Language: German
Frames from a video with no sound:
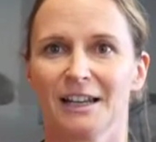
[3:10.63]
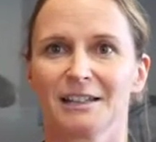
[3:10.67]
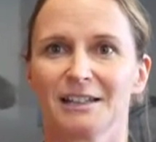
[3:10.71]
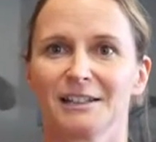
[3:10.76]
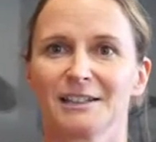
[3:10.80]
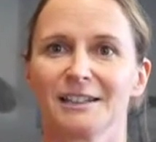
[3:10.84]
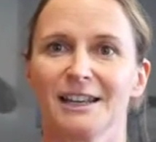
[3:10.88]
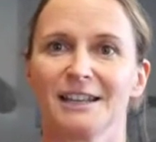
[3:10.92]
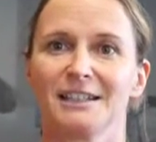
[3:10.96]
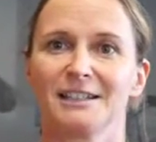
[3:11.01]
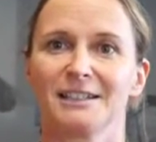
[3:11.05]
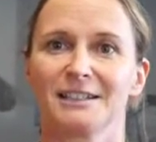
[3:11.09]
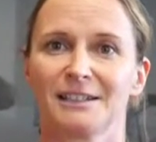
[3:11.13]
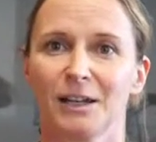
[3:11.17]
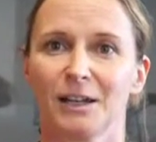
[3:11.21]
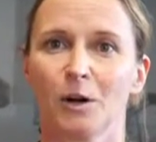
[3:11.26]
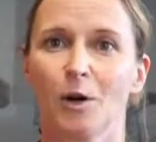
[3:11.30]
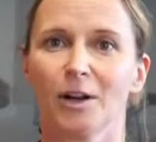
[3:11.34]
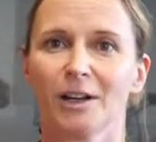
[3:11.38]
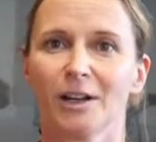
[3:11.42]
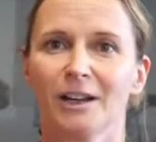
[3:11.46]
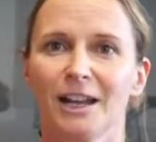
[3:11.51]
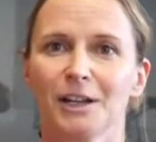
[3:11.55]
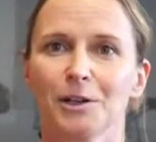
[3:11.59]
Das heißt, der
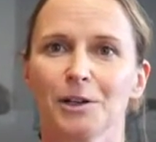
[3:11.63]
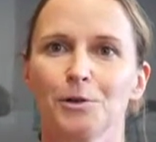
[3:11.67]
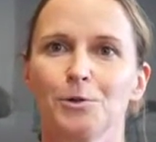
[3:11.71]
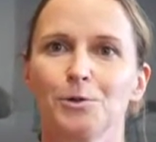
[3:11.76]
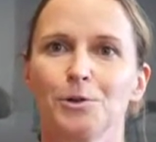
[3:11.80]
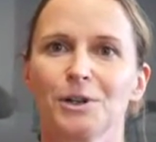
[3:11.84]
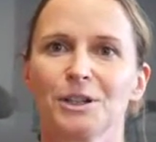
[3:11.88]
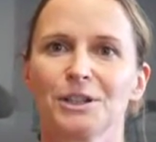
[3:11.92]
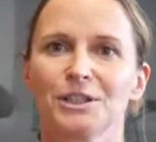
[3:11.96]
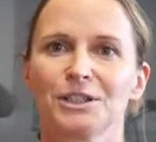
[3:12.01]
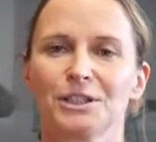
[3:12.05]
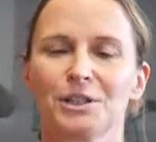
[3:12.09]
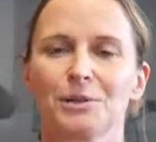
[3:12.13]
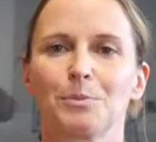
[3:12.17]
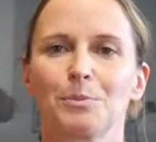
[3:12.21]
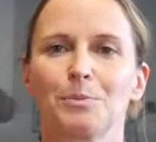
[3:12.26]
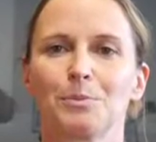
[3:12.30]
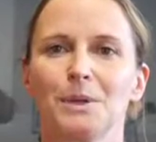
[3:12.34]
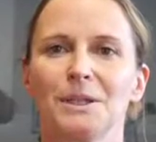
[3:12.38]
Online-Kurs